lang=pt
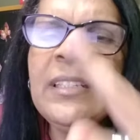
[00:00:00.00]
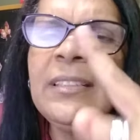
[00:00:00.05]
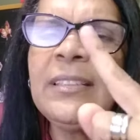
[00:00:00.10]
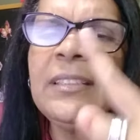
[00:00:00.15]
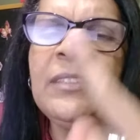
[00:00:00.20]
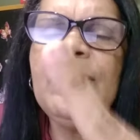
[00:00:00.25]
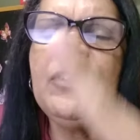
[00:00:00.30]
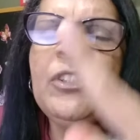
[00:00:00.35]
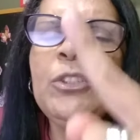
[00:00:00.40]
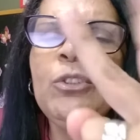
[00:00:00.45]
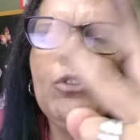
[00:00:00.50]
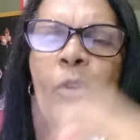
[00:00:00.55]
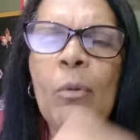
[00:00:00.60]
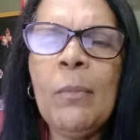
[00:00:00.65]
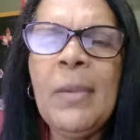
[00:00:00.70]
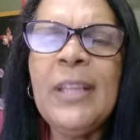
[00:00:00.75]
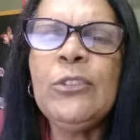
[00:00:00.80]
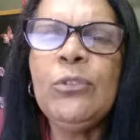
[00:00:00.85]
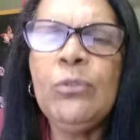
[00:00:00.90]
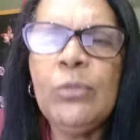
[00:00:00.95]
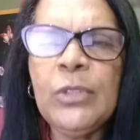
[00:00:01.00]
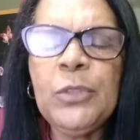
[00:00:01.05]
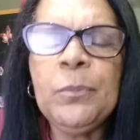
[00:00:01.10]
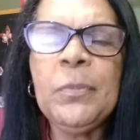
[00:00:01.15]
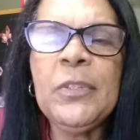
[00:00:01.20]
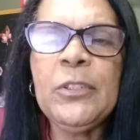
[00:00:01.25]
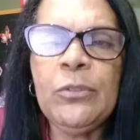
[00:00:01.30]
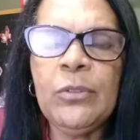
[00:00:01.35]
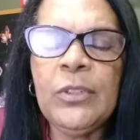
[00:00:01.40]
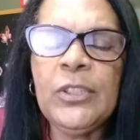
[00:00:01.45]
esse vídeo com mais duas
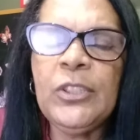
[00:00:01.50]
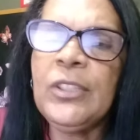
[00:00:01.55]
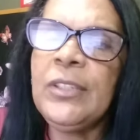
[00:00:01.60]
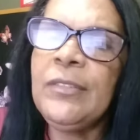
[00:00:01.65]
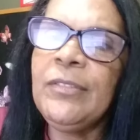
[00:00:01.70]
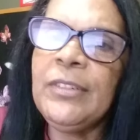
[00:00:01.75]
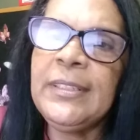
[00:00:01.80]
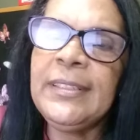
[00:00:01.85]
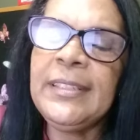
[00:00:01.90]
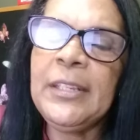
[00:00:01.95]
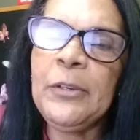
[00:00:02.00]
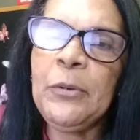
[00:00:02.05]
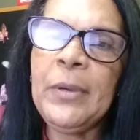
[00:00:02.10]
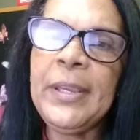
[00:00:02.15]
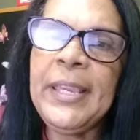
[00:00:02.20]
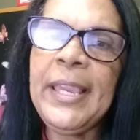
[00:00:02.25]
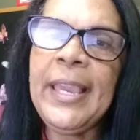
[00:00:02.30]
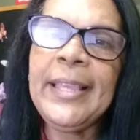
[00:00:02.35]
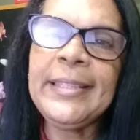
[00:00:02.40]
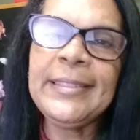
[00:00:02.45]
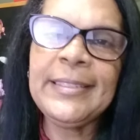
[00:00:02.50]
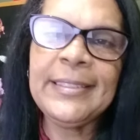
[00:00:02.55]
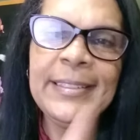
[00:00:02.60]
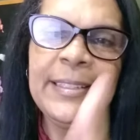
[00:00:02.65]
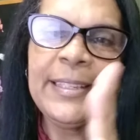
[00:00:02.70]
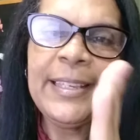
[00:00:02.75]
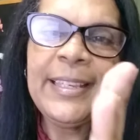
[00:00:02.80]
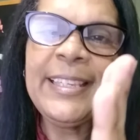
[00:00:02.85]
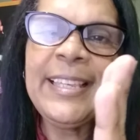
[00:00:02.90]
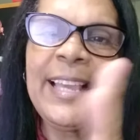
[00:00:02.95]
pessoas que você conhece.
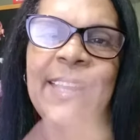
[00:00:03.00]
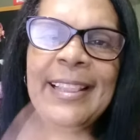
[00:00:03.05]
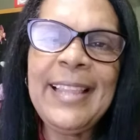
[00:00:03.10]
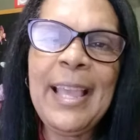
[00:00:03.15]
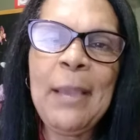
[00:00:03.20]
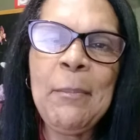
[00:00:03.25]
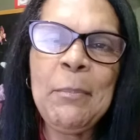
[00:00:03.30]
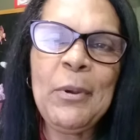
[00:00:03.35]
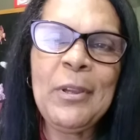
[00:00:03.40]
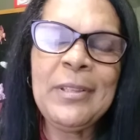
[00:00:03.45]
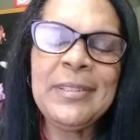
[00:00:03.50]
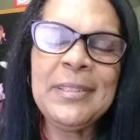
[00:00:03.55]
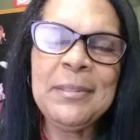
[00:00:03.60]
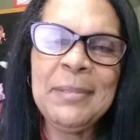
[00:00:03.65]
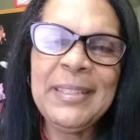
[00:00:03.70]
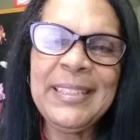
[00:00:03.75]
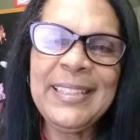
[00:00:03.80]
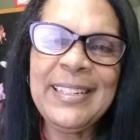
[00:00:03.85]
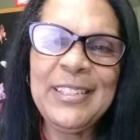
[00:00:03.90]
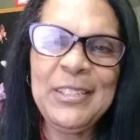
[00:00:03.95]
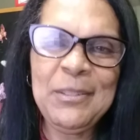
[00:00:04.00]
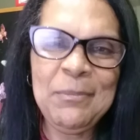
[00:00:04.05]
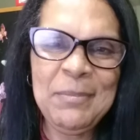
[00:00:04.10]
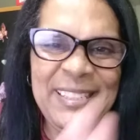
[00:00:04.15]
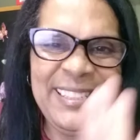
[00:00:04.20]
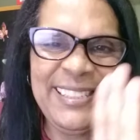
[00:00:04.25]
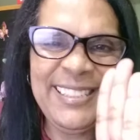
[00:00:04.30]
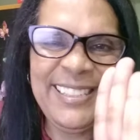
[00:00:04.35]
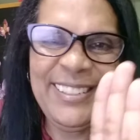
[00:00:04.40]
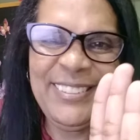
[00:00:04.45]
E até a próxima
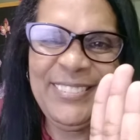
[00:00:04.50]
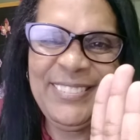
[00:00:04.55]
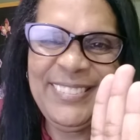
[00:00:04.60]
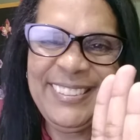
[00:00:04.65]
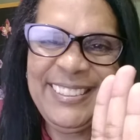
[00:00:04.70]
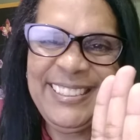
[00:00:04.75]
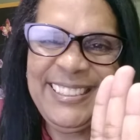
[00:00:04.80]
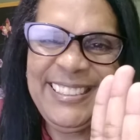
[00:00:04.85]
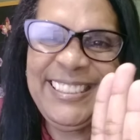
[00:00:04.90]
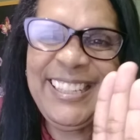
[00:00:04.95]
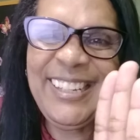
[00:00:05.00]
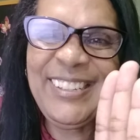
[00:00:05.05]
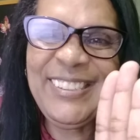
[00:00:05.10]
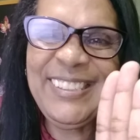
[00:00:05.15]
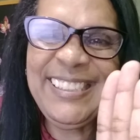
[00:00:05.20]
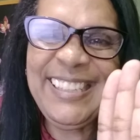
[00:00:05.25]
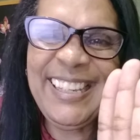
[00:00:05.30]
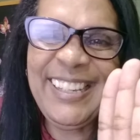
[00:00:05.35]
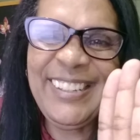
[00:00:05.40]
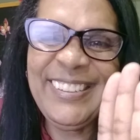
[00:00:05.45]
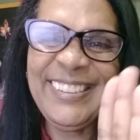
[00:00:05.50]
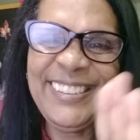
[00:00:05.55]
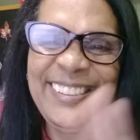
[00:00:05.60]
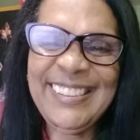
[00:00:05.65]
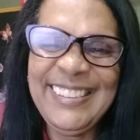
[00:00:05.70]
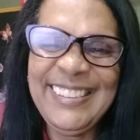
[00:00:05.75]
transmissão. Tchau, tchau.